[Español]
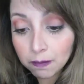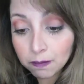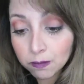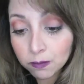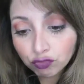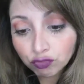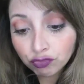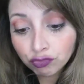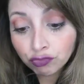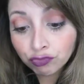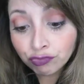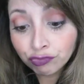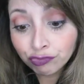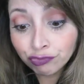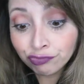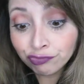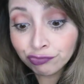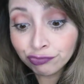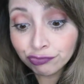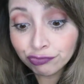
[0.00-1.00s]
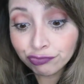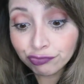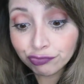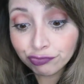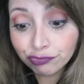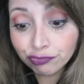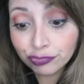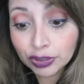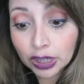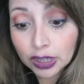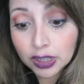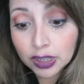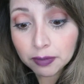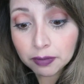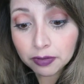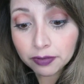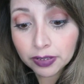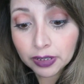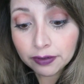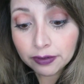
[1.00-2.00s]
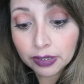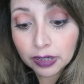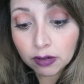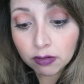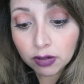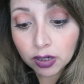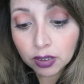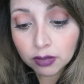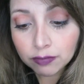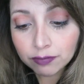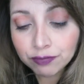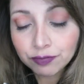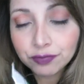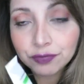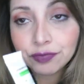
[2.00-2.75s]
Hmm, este me viene bien ahora